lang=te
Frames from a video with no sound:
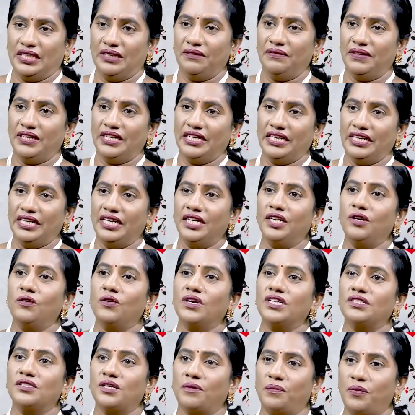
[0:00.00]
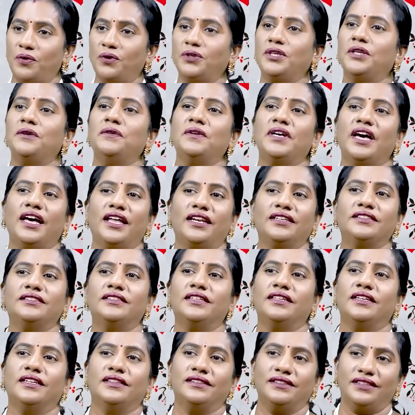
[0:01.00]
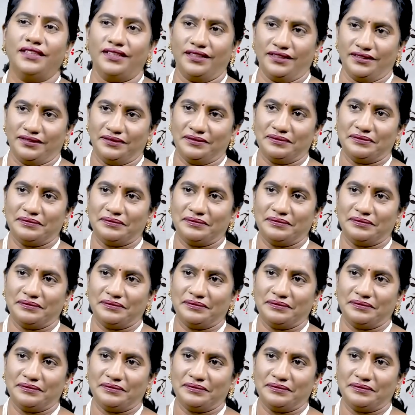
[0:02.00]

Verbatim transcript: ఈవెన్ ఏంటంటే ఒక సపోర్టివ్ క్యారెక్టర్ అంతే